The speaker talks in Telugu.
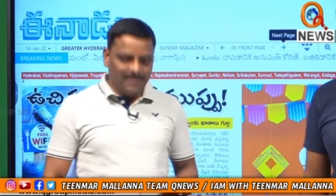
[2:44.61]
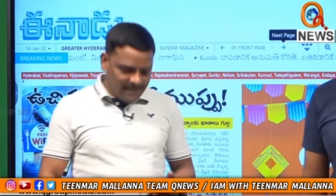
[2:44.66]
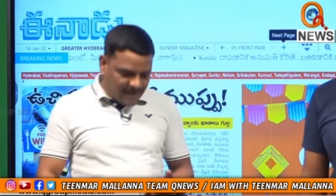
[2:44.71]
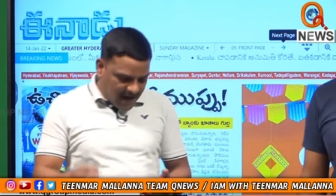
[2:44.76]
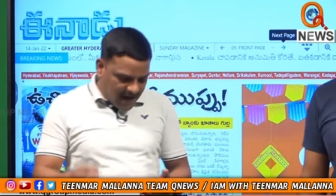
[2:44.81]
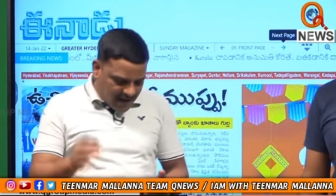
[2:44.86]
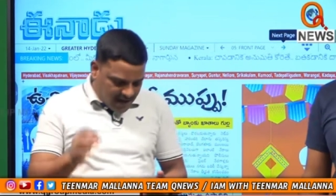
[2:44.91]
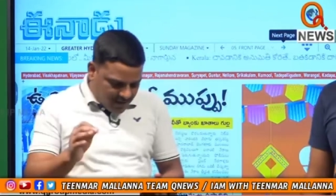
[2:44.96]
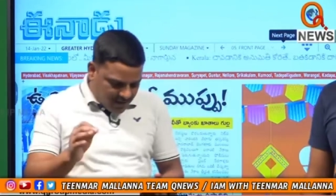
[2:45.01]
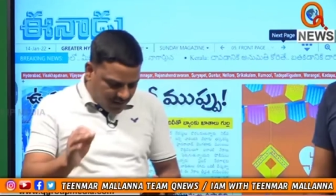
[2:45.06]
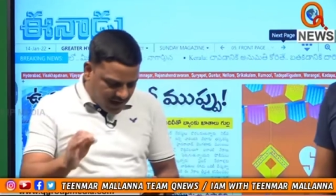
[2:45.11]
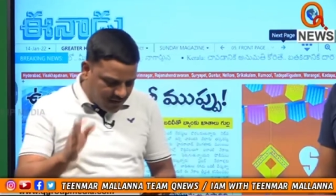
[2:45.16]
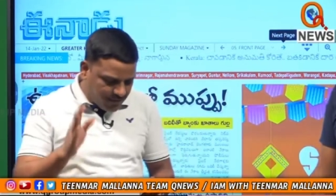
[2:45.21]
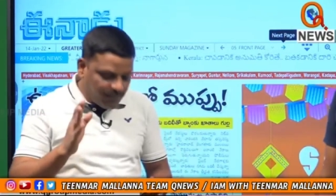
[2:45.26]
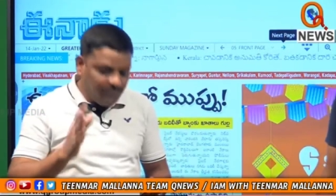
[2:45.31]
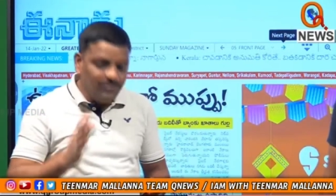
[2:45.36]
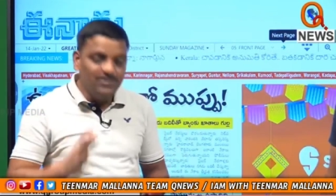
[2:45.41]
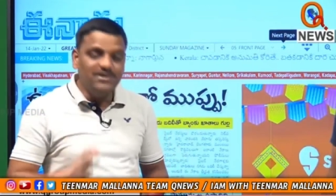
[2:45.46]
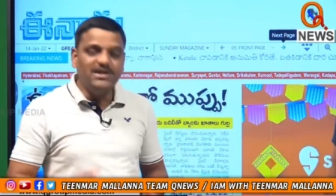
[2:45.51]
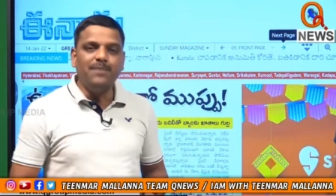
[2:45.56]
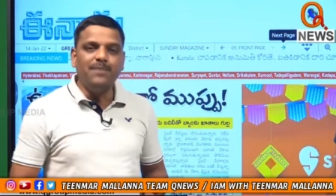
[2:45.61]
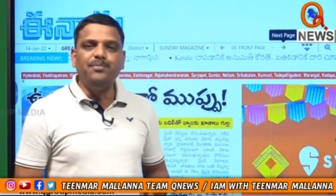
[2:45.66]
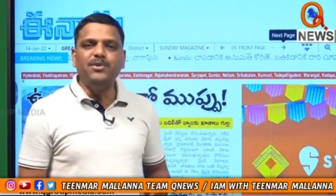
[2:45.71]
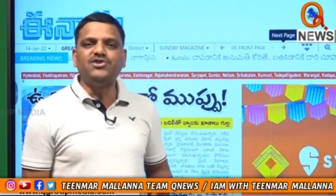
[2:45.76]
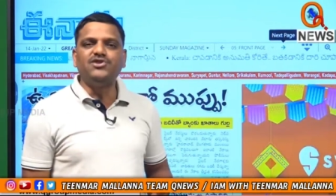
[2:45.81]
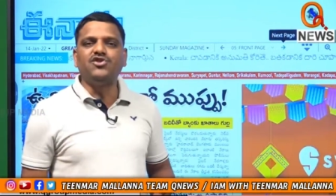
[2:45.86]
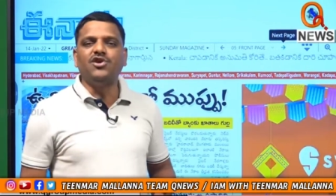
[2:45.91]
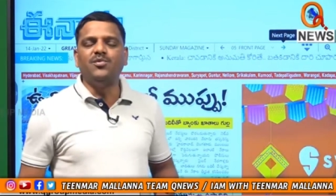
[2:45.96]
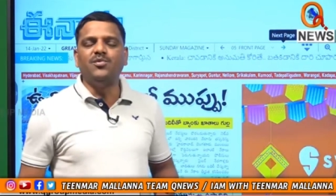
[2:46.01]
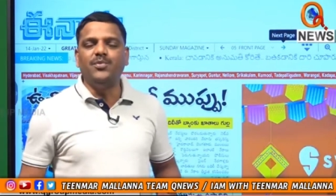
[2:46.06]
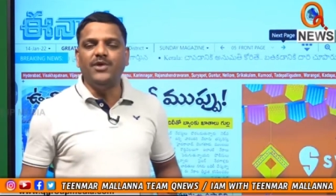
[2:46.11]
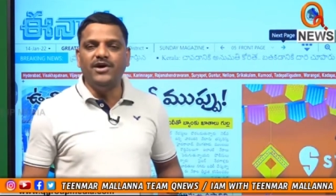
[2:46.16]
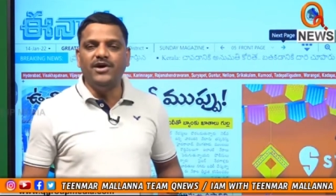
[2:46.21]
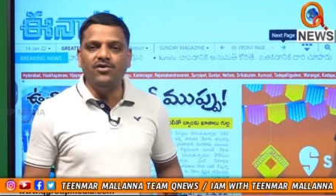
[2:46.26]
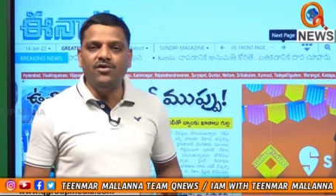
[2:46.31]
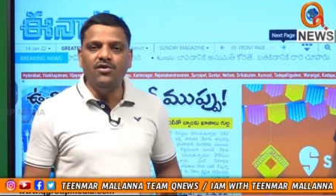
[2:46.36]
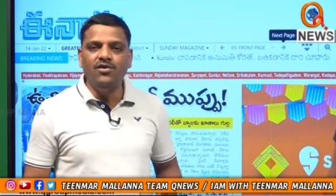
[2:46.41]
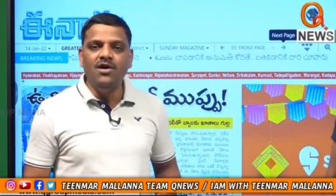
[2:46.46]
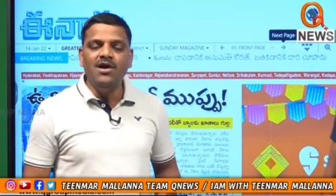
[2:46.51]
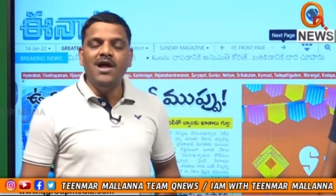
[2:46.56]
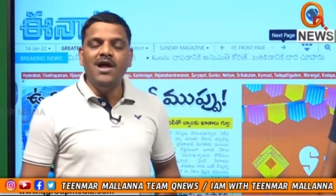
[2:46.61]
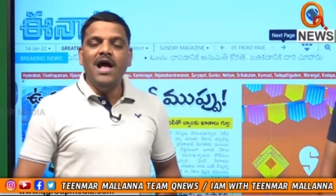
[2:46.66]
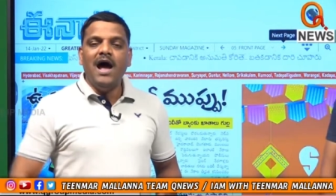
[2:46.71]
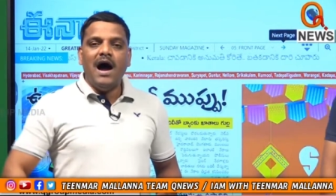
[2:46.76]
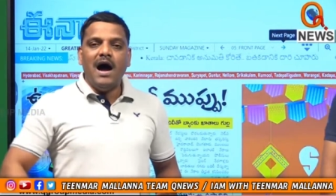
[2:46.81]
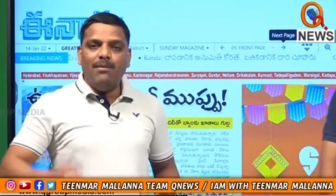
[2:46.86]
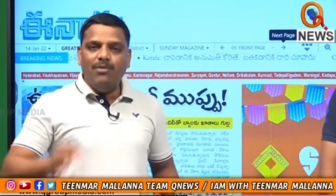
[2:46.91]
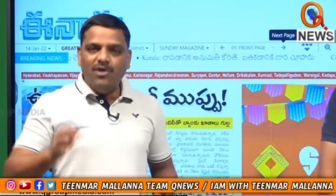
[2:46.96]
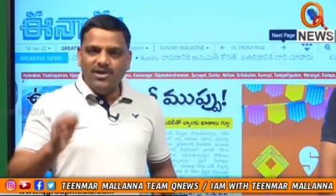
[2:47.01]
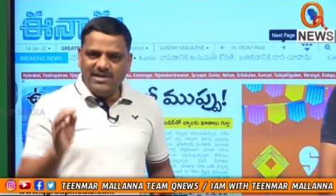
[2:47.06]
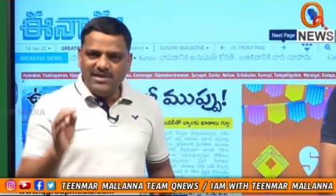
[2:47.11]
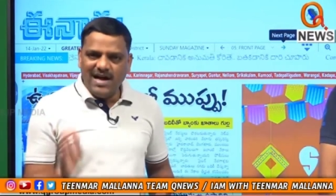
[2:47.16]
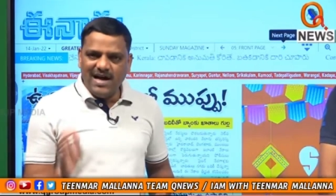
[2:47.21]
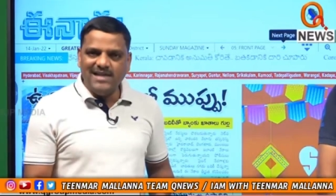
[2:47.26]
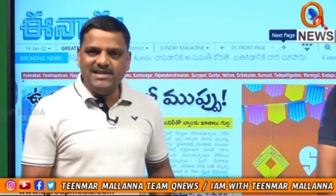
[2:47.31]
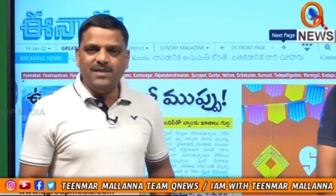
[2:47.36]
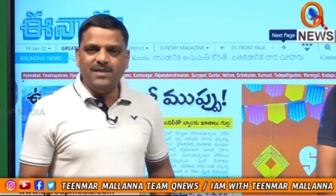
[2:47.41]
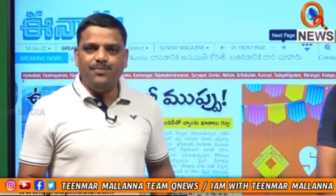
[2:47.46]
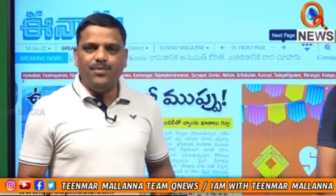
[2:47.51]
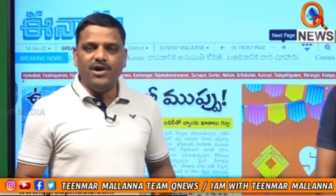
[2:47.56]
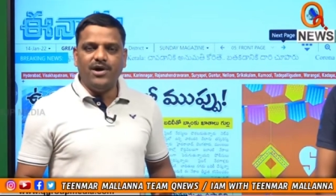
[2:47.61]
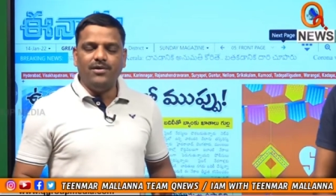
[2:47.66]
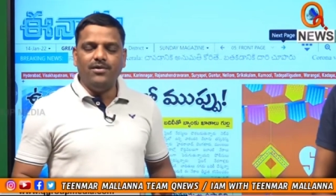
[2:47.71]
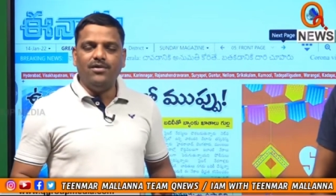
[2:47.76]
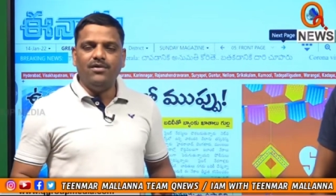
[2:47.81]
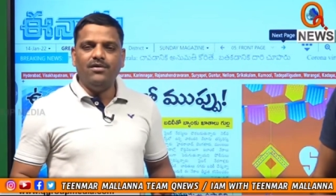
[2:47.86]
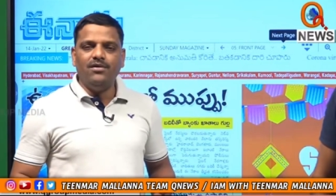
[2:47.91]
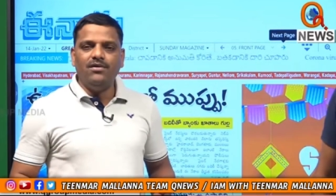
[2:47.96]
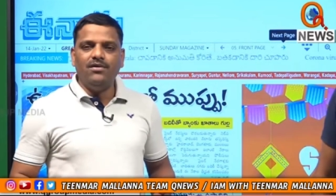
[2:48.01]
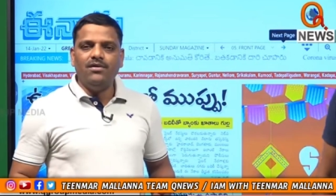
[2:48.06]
దానికి మనం తప్పించుకొని పోయిండు అబద్ధాలు చెప్పిండు